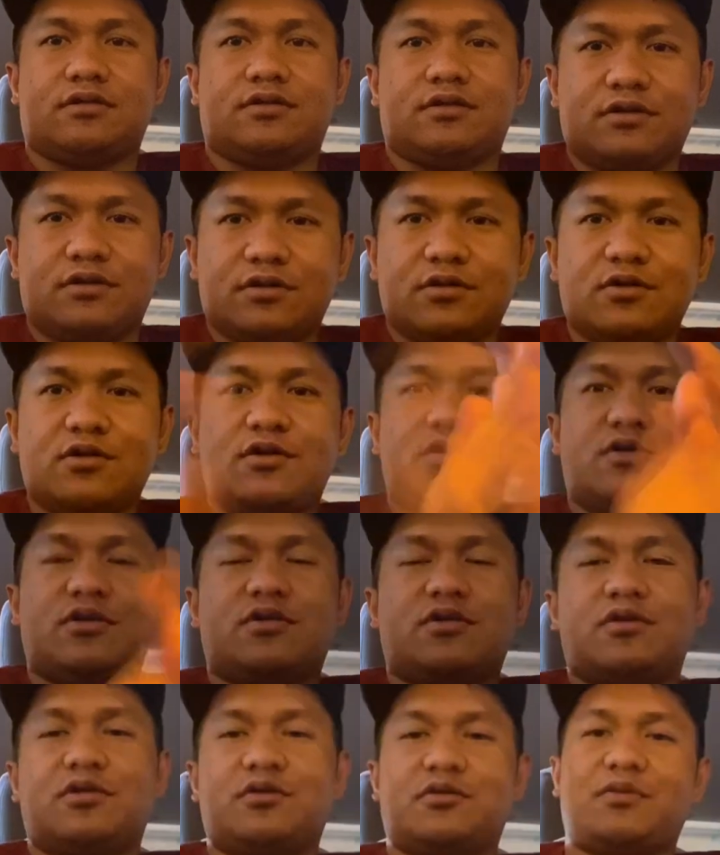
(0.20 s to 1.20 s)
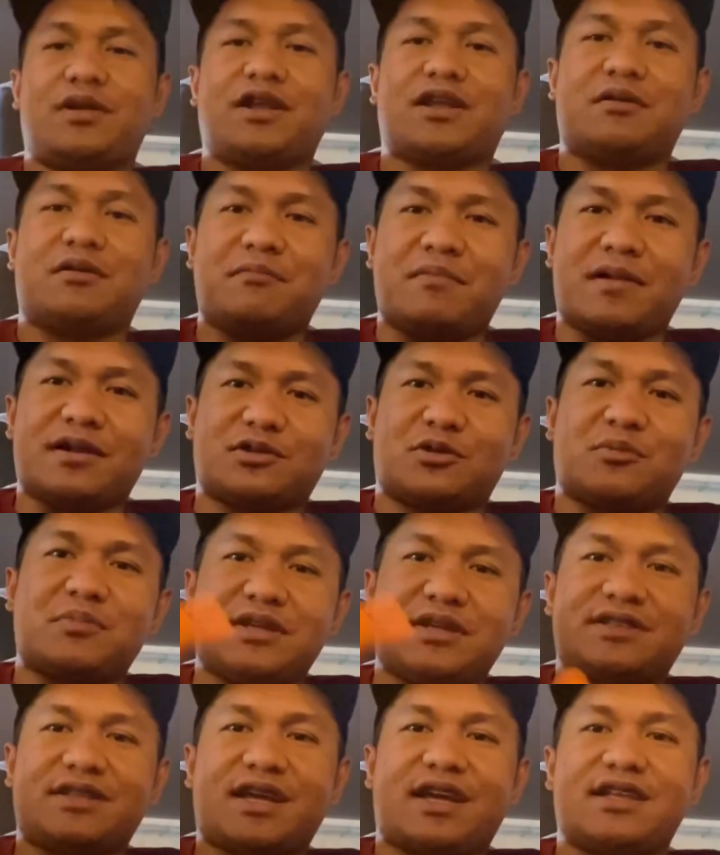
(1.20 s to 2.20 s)
Yun, welcome back to my
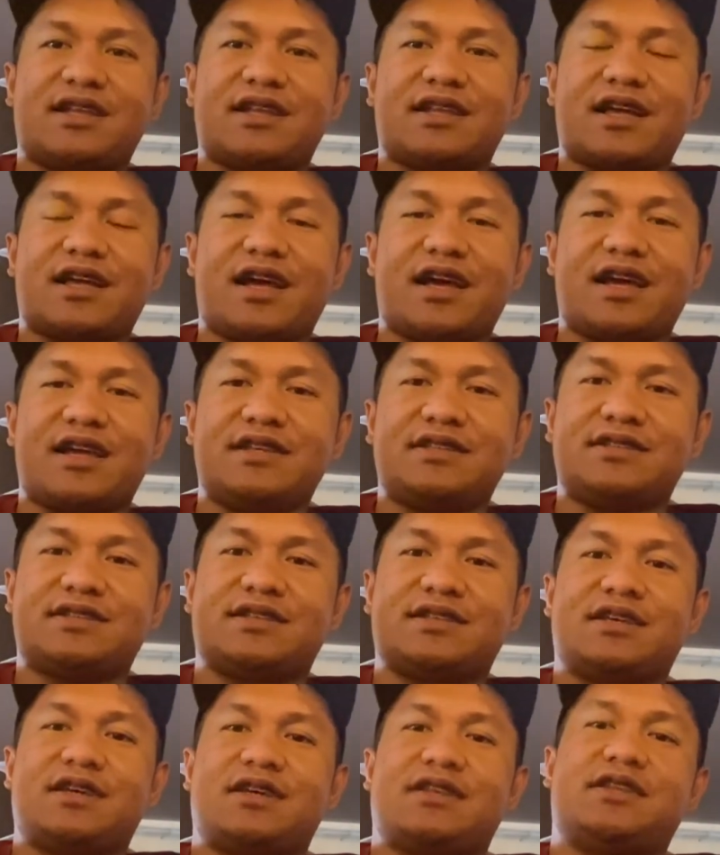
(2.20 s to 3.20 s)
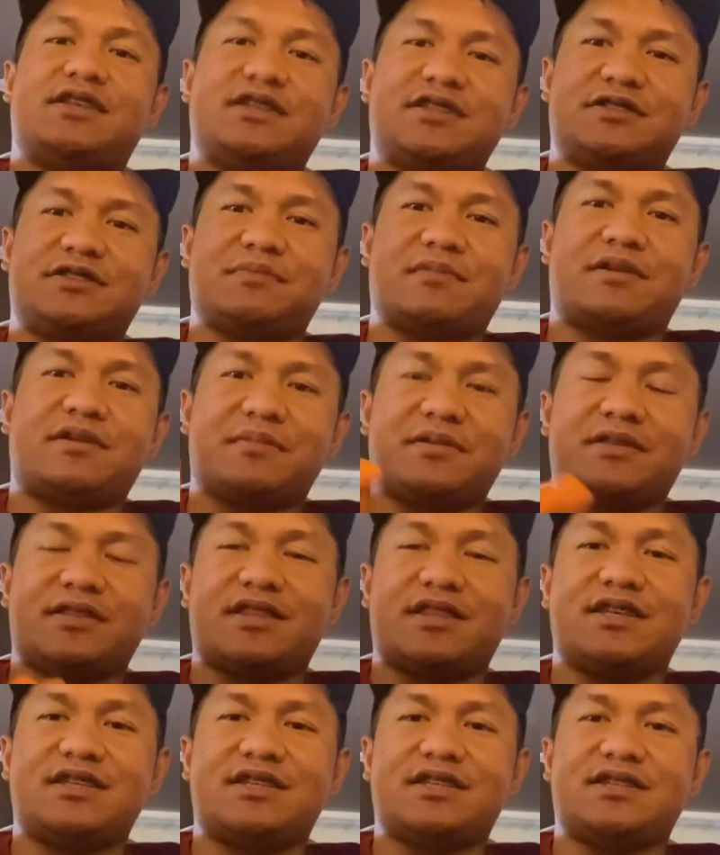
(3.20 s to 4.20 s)
channel guys This is Marvin
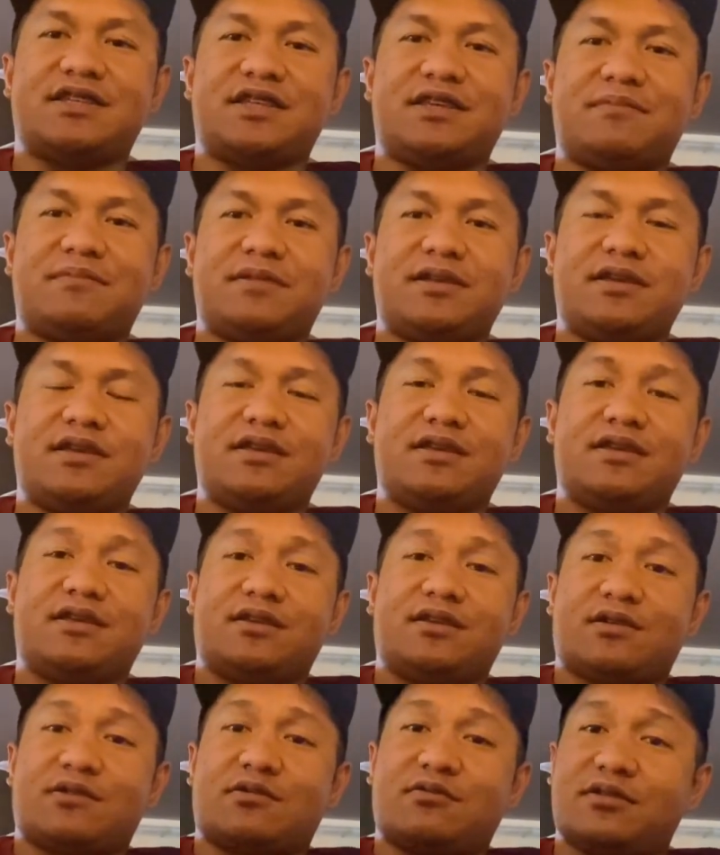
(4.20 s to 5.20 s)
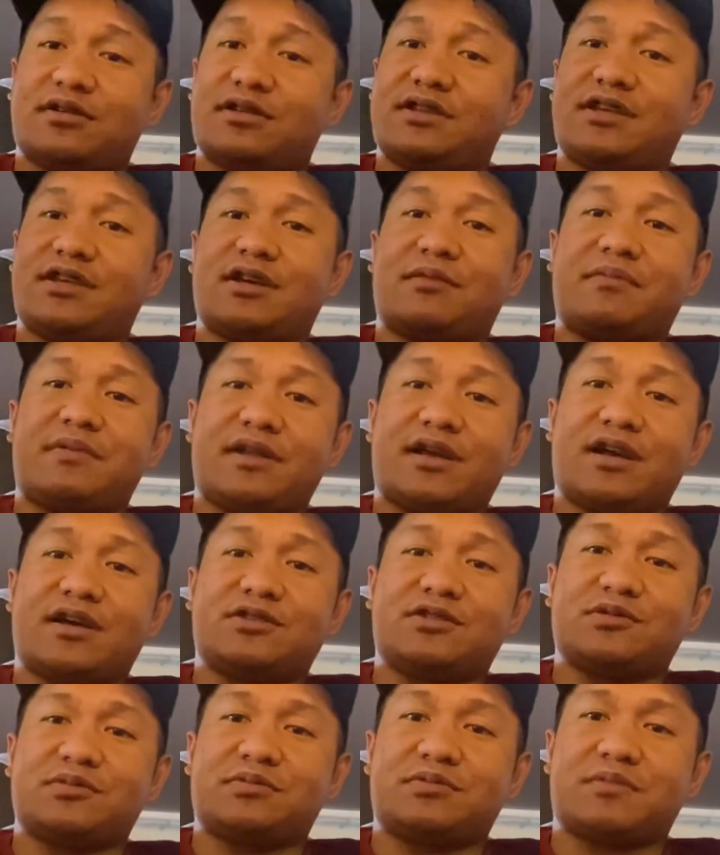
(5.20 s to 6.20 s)
DC TV Kung hindi ka pa
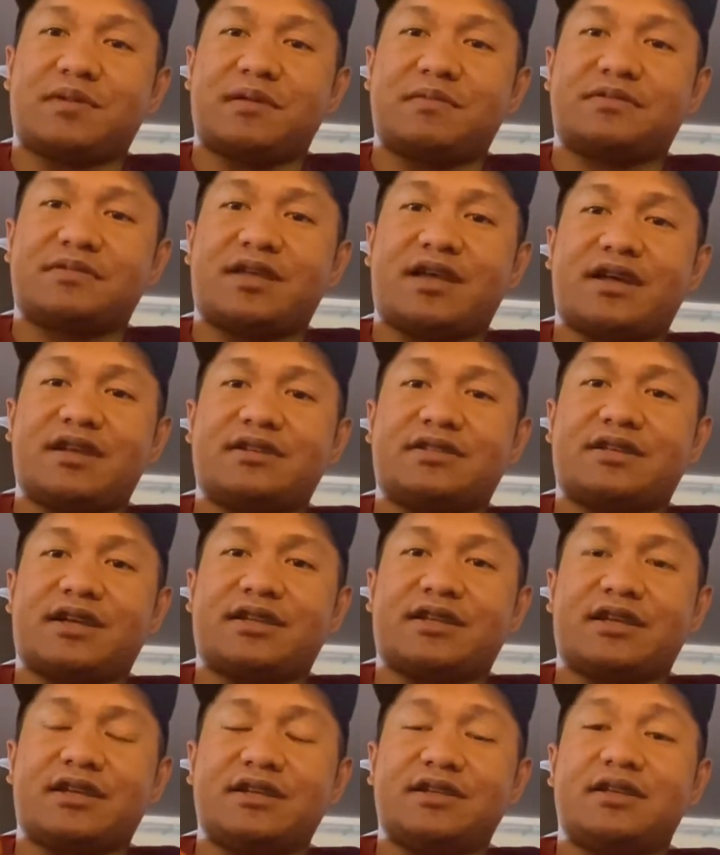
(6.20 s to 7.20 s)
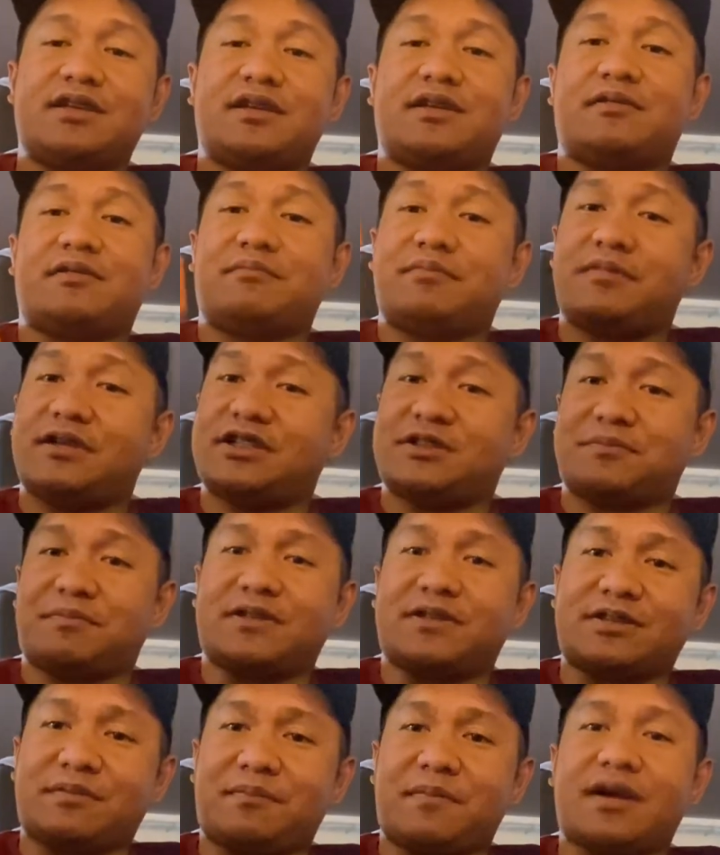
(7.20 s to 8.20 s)
nakasubscribe sa aking channel Please
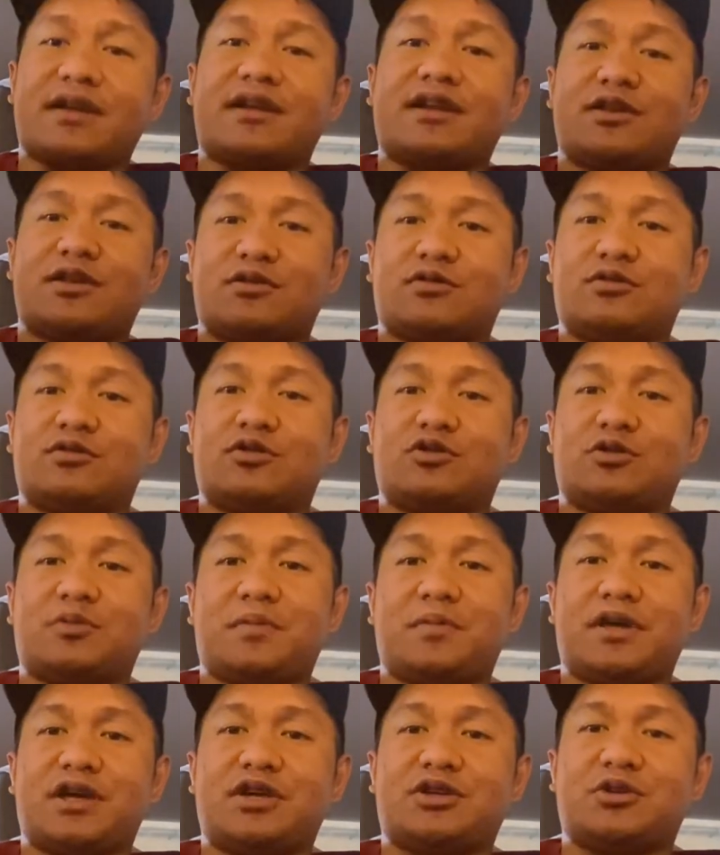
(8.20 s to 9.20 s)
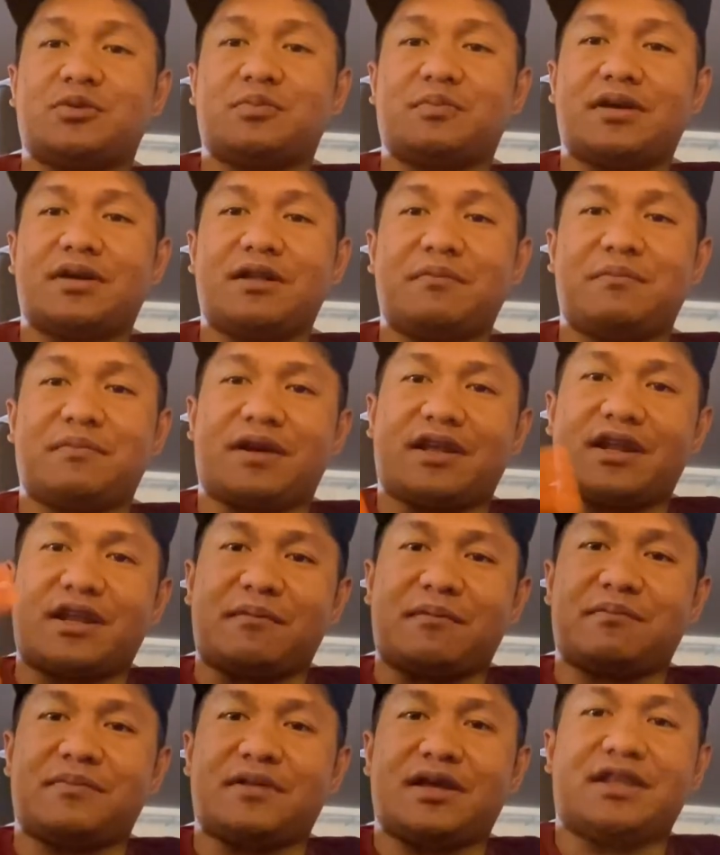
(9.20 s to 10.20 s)
pasapak na yung notification bell Para
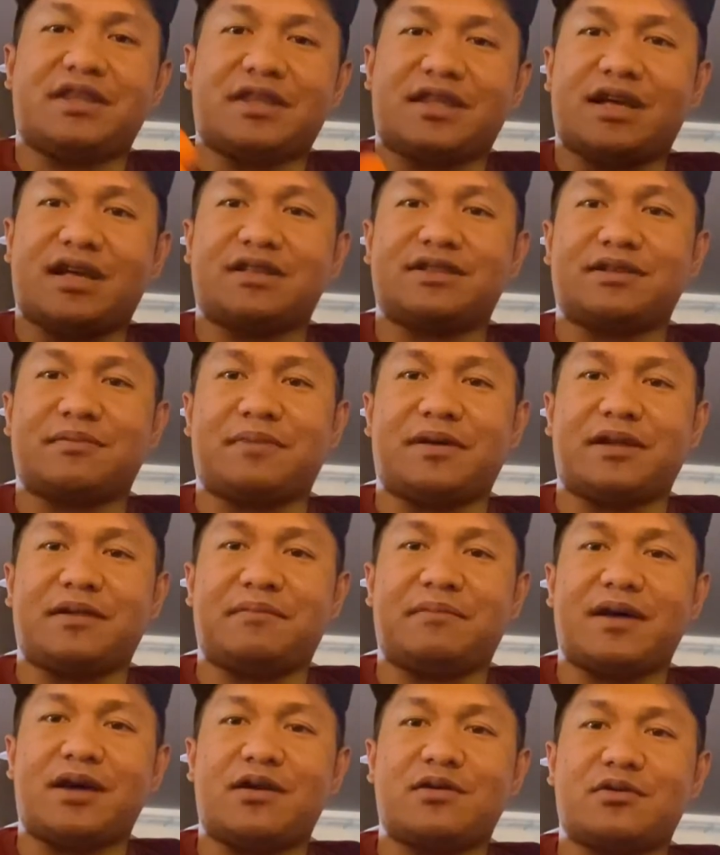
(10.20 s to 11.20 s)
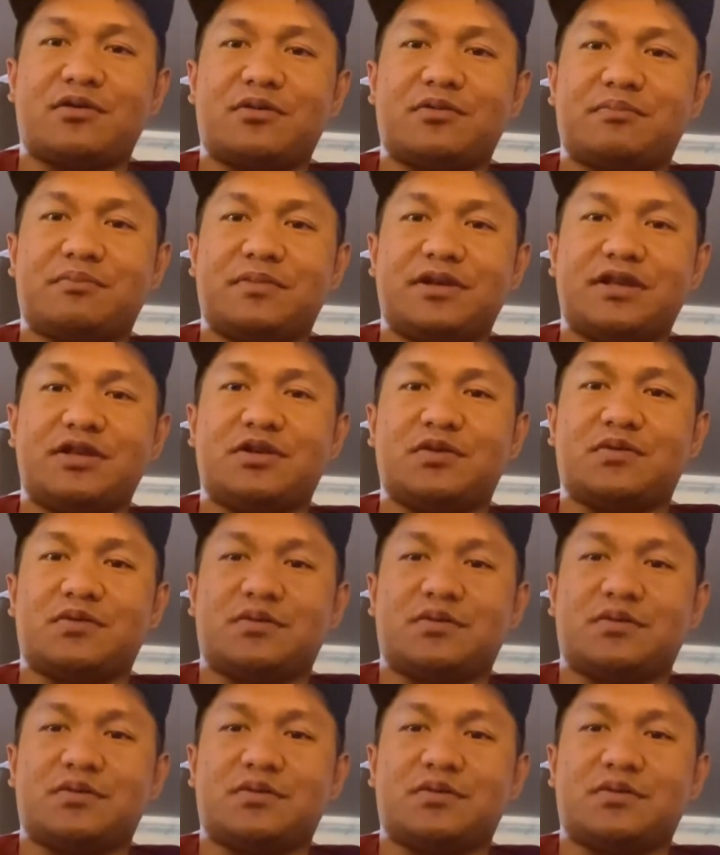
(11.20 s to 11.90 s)
update ka sa panibagong video